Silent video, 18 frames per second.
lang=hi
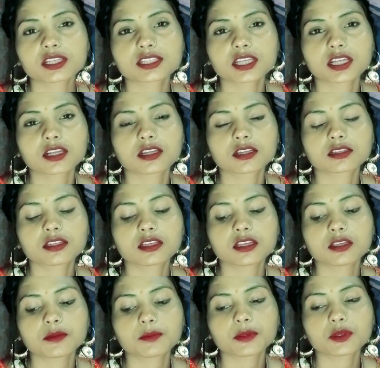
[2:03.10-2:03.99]
लोग ऐसे
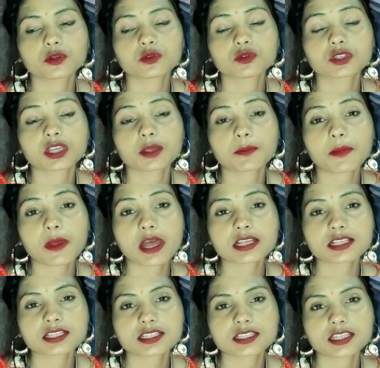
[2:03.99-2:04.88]
करते हैं पर उनके
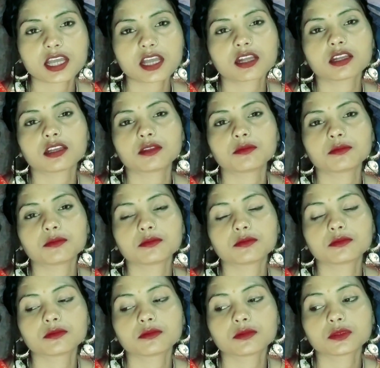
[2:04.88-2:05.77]
पास जाकर
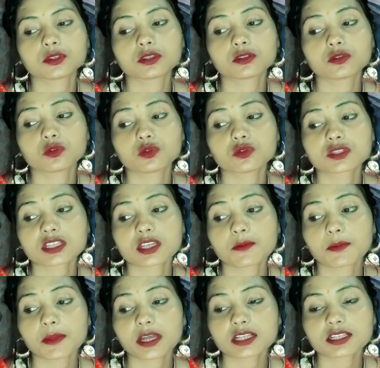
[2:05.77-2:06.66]

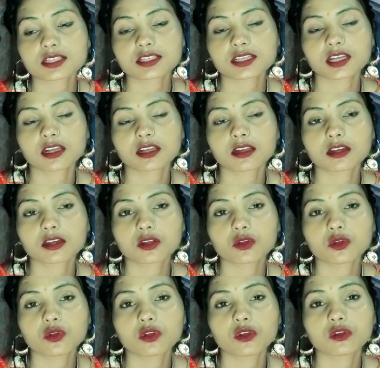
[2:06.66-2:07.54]
उसके पास जाकर
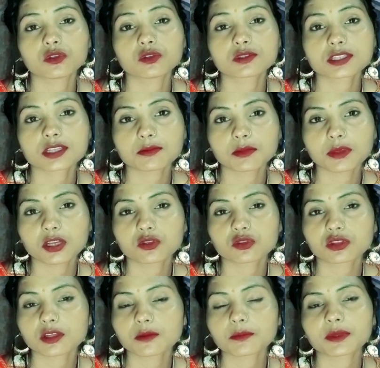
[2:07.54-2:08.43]
रहो और उससे
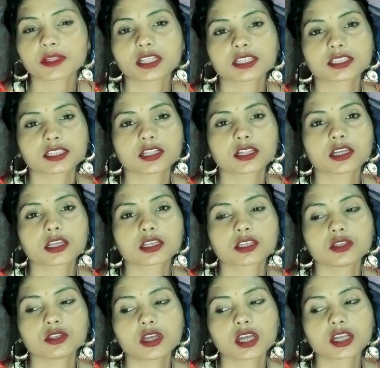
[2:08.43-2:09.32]
मिलो तब पता चलता
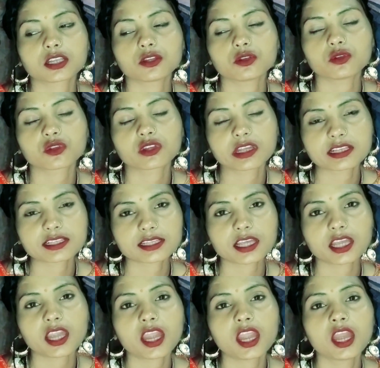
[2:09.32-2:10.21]
है कि आखिर वो
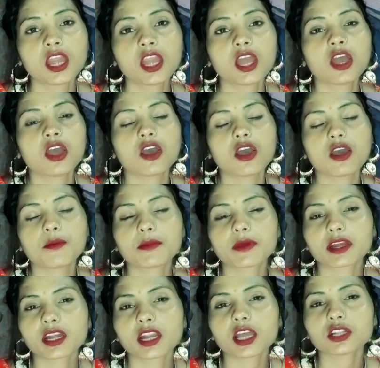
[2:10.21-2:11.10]
कैसे हैं
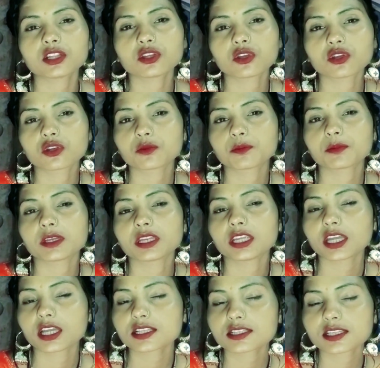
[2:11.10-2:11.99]
अमरनाथ और
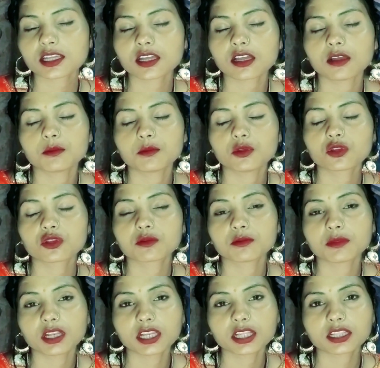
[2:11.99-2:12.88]
प्रिया से हम
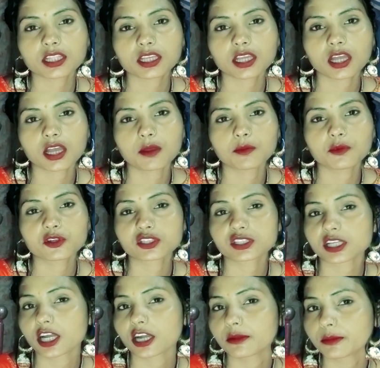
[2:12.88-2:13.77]
लोग मिले थे आप
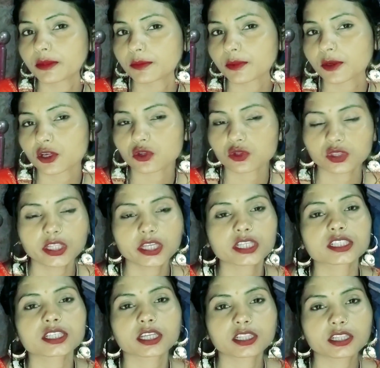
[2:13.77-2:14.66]
लोग साइड में फ़ोटो
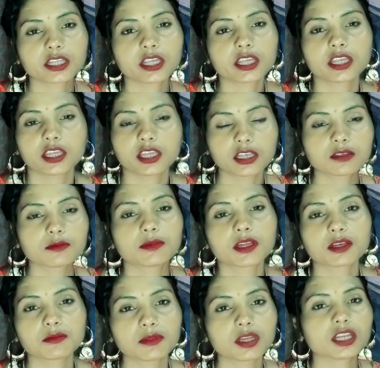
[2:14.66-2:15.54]
देख सकते हैं एक
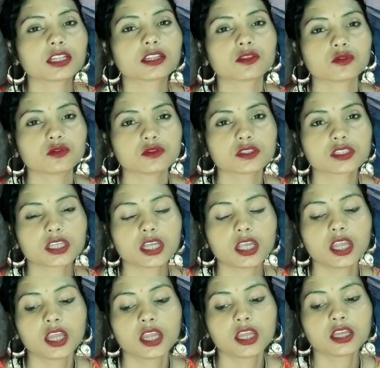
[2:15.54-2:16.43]
बार मिले थे
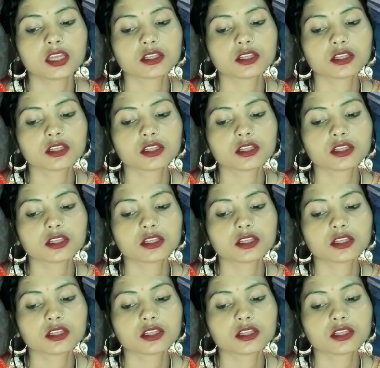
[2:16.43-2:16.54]
उनसे